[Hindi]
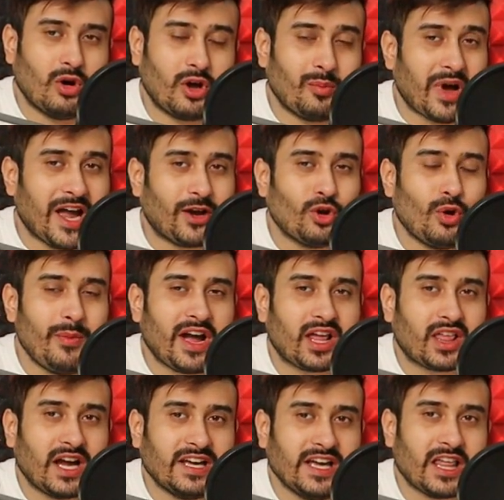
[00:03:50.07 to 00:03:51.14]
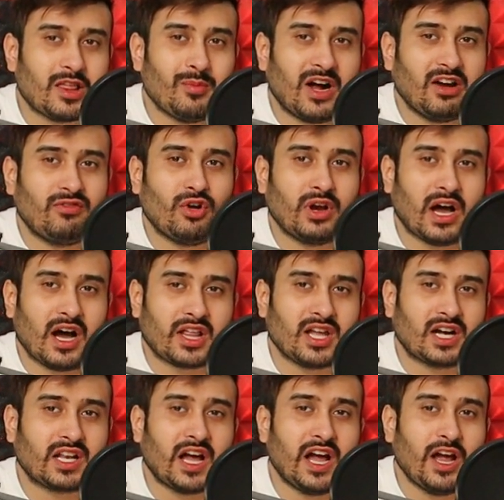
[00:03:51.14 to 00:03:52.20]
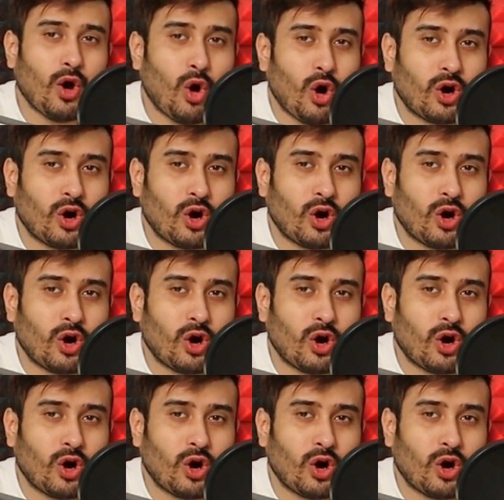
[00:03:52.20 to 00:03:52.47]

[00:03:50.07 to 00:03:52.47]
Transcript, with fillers: और माइक्रोमैक्स का ये स्मार्टफोन आ सकता है